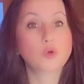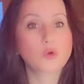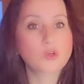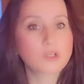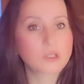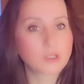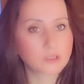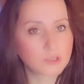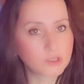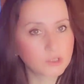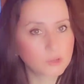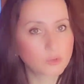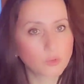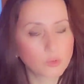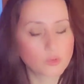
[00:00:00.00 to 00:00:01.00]
çok
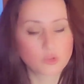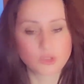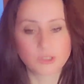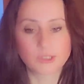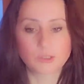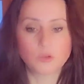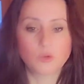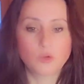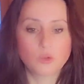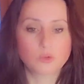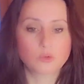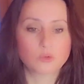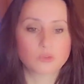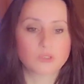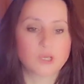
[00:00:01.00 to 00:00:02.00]
katı görüşleri
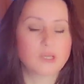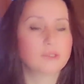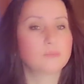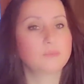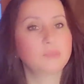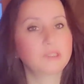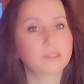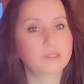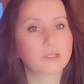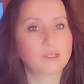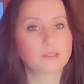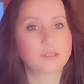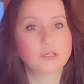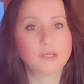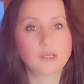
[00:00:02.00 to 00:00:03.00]
olduğundan bir
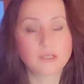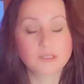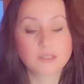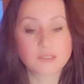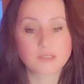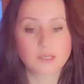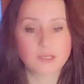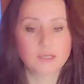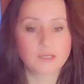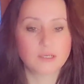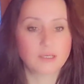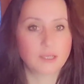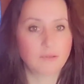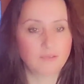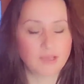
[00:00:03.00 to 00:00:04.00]
daha da
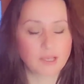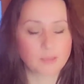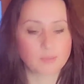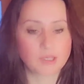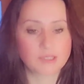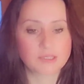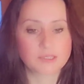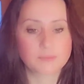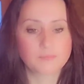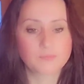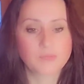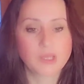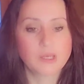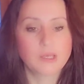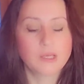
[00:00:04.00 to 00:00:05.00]
asla evlenmez.
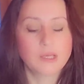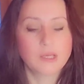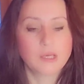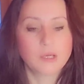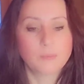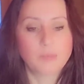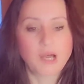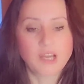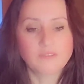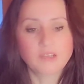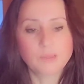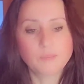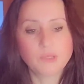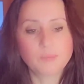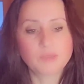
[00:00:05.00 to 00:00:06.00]

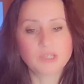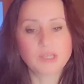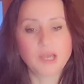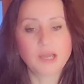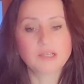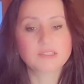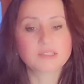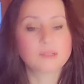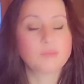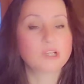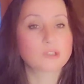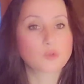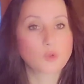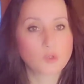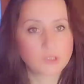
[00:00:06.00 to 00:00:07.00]
Parveen Bibi her
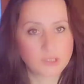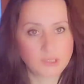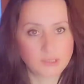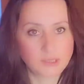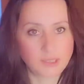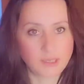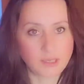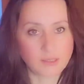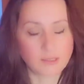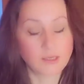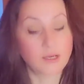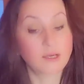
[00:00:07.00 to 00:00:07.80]
zaman söz dinleyen,